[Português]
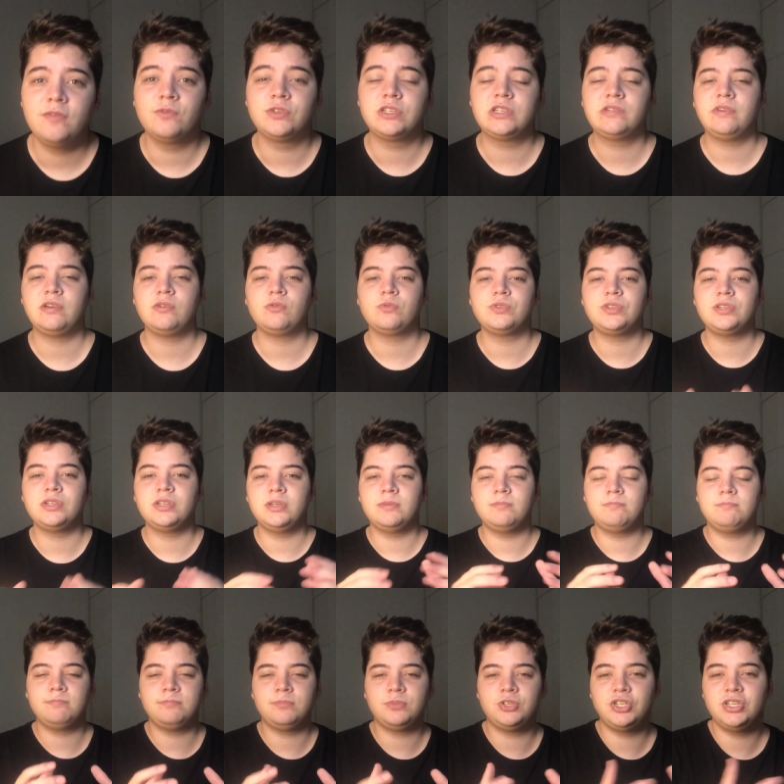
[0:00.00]
você vai conseguir
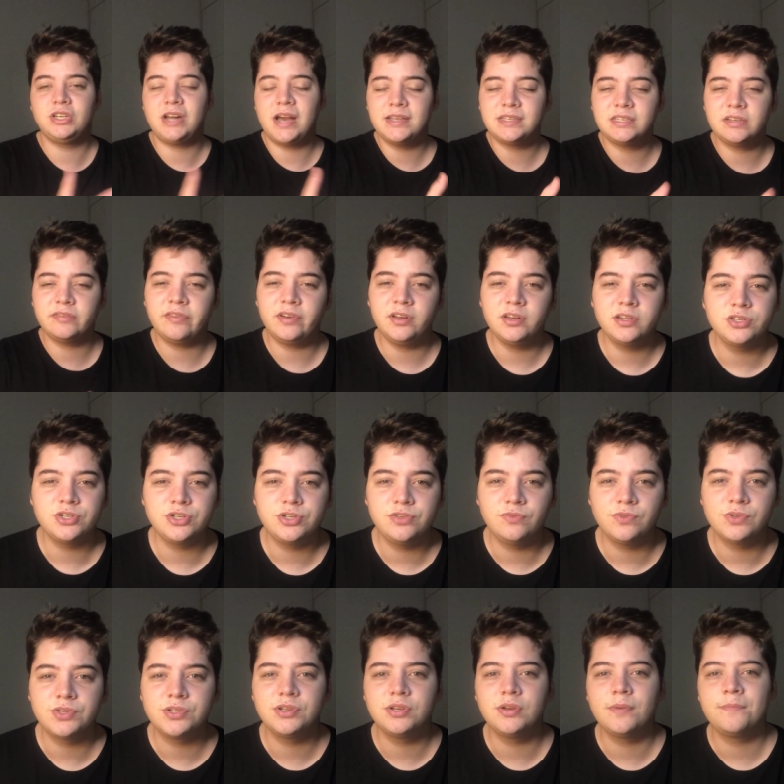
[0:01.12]
tirar essa avalanche de
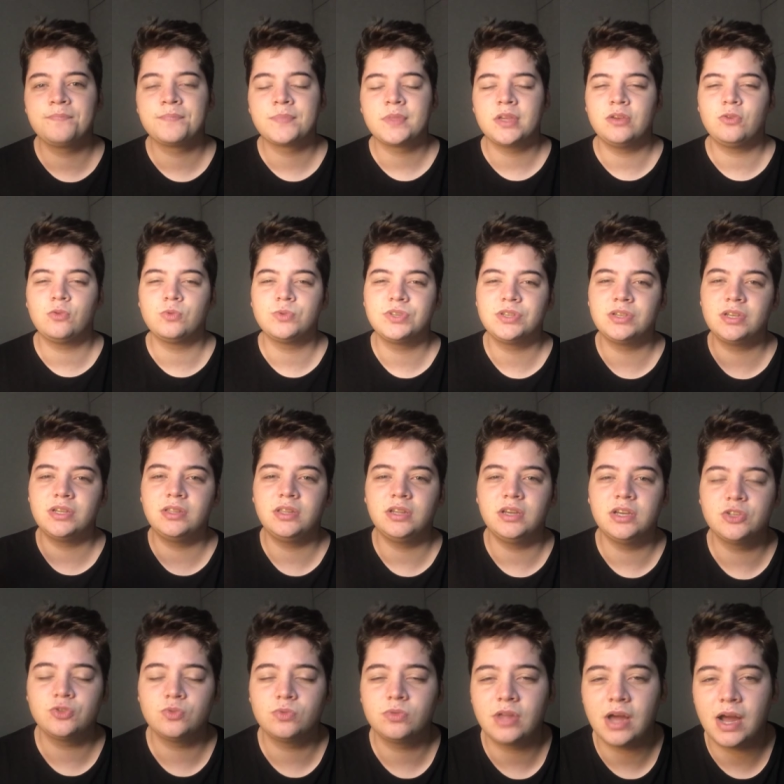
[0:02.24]
você e conseguir ter
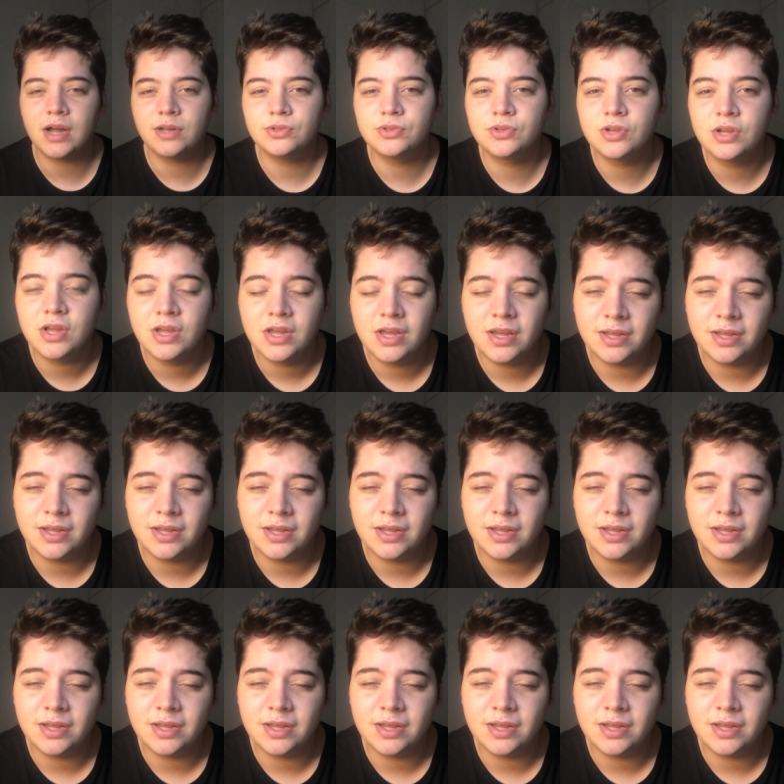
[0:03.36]
resultados